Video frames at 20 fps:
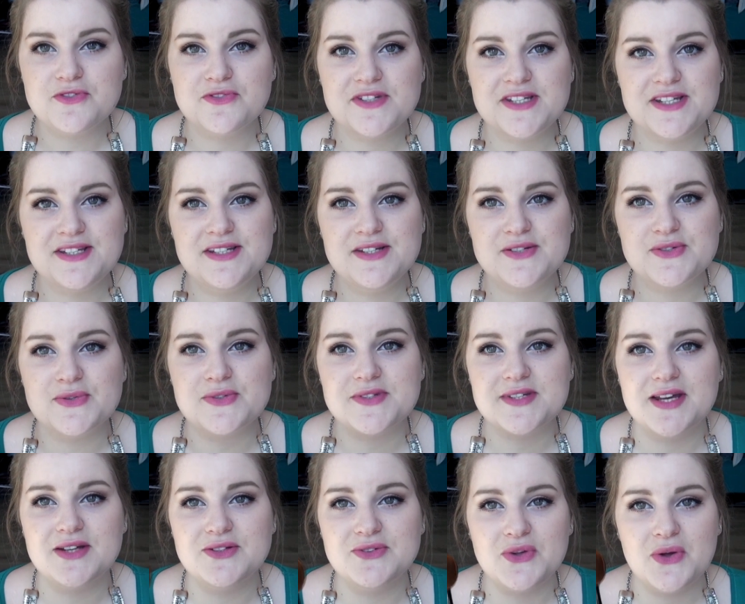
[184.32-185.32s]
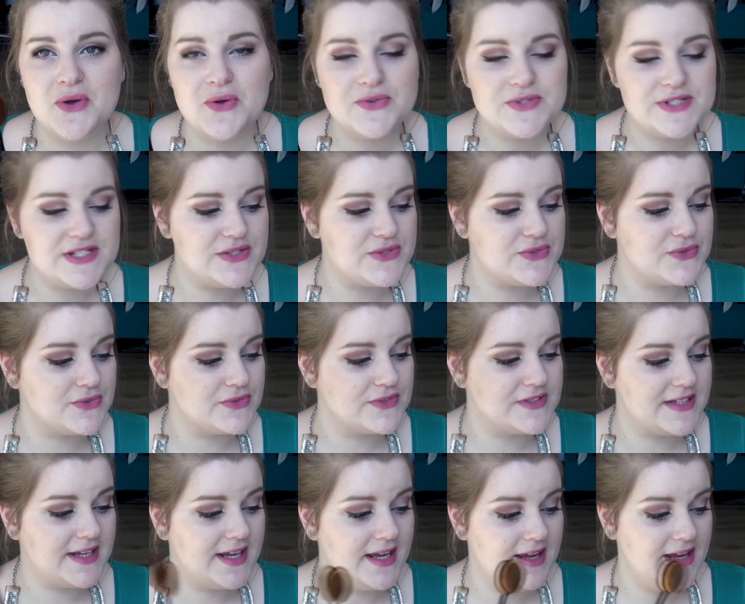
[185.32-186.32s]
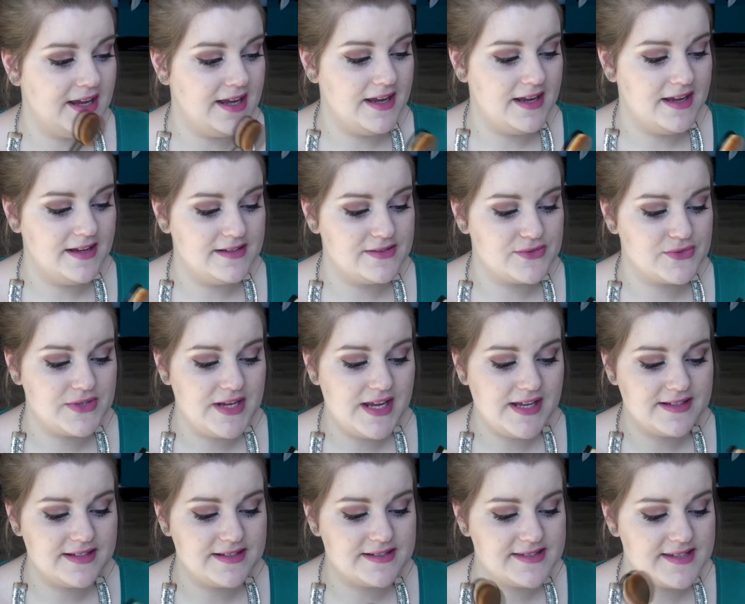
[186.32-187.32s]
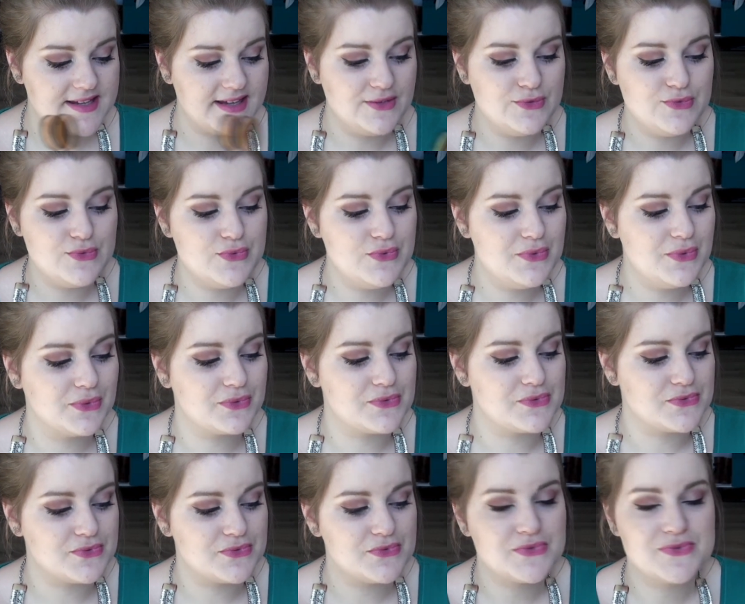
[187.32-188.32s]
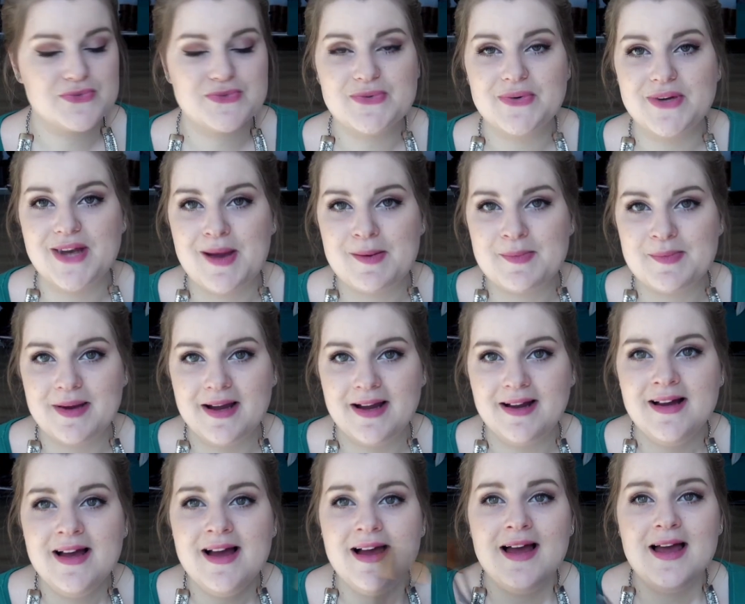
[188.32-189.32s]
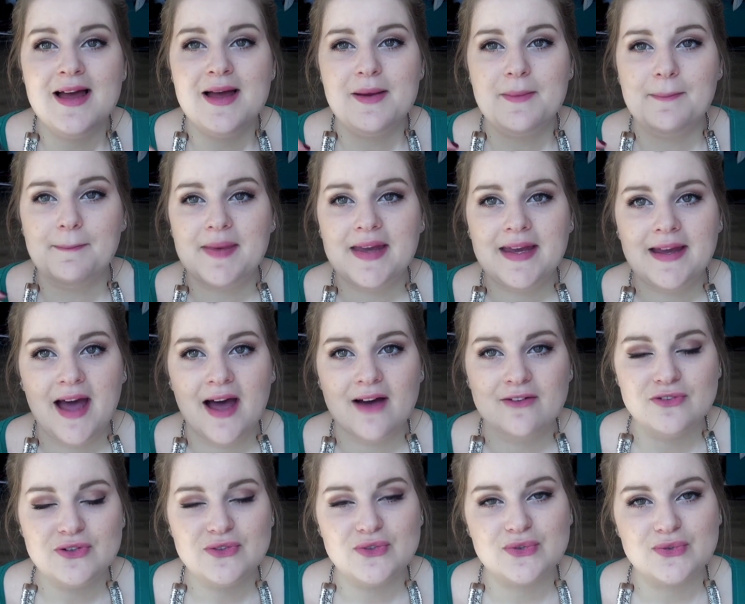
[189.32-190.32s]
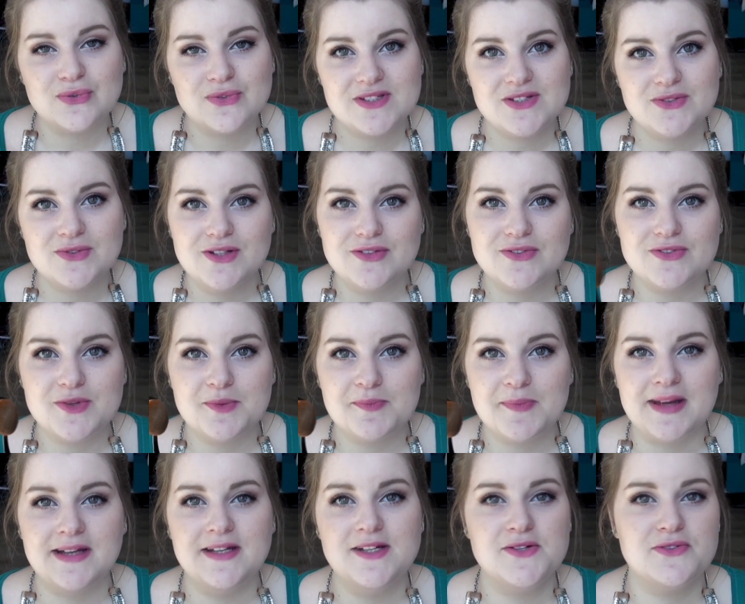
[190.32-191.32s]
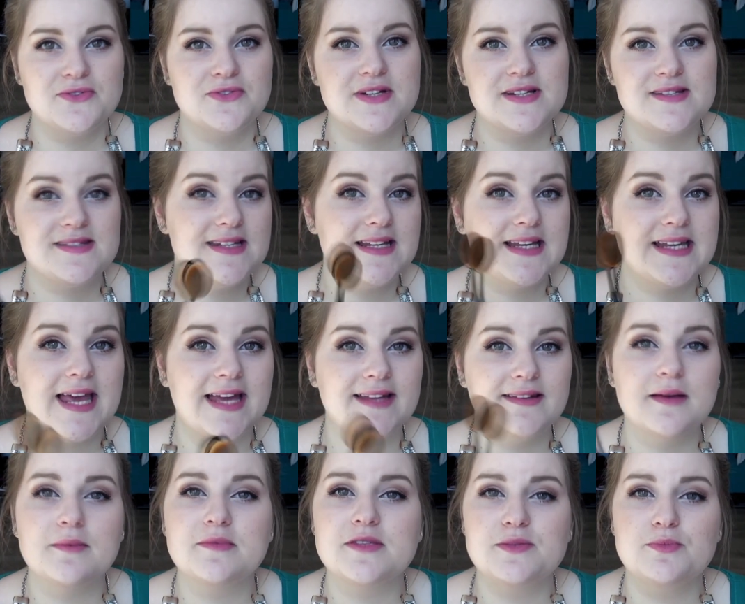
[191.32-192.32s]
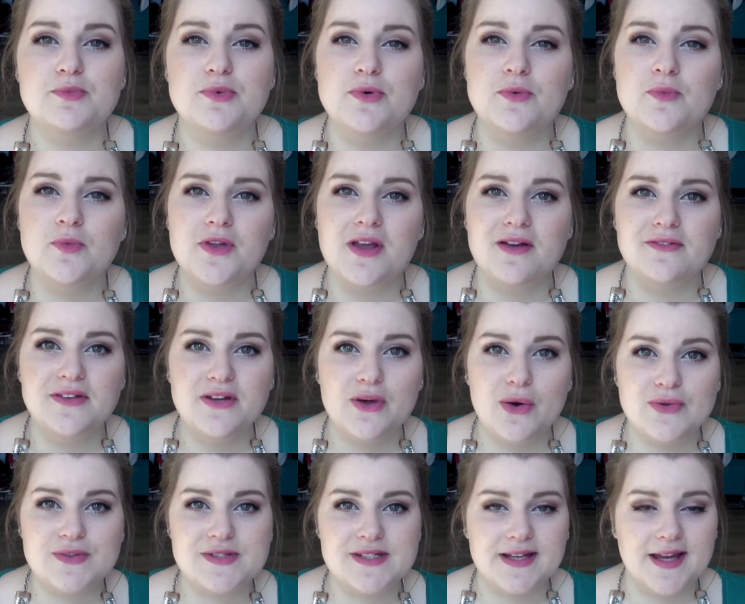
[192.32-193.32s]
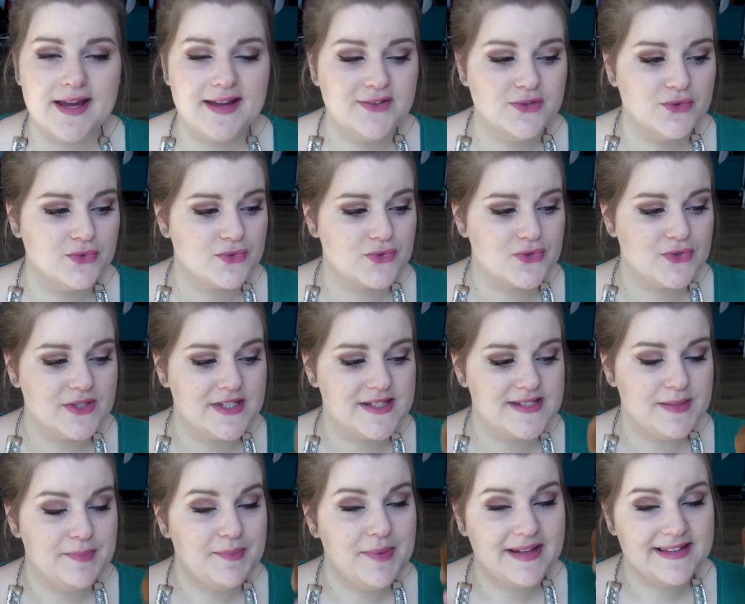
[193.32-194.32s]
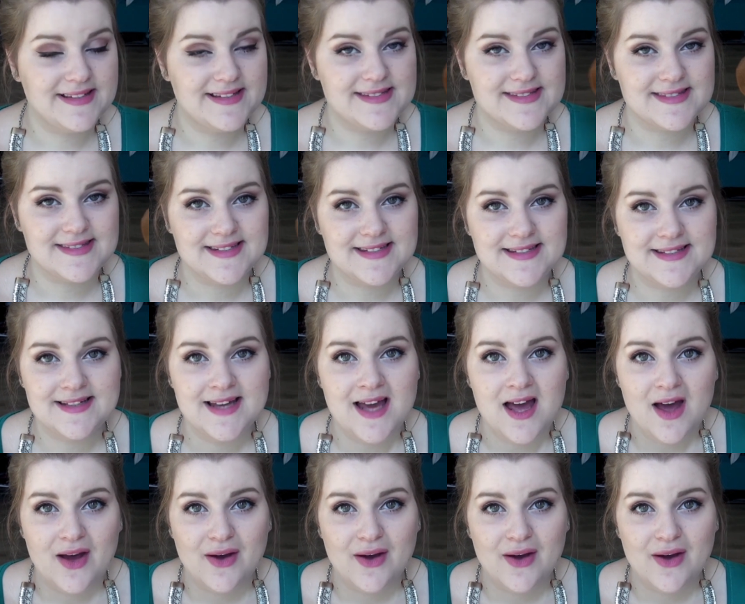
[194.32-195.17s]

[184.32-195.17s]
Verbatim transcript: je vous ai dit, ils sont très denses, ils sont très, ils ont l'air d'être très doux quand on touche sur la main. Mais avant de continuer de nous en parler, je vais vous laisser regarder un petit peu mon avis en direct. Donc je ne les ai pas testés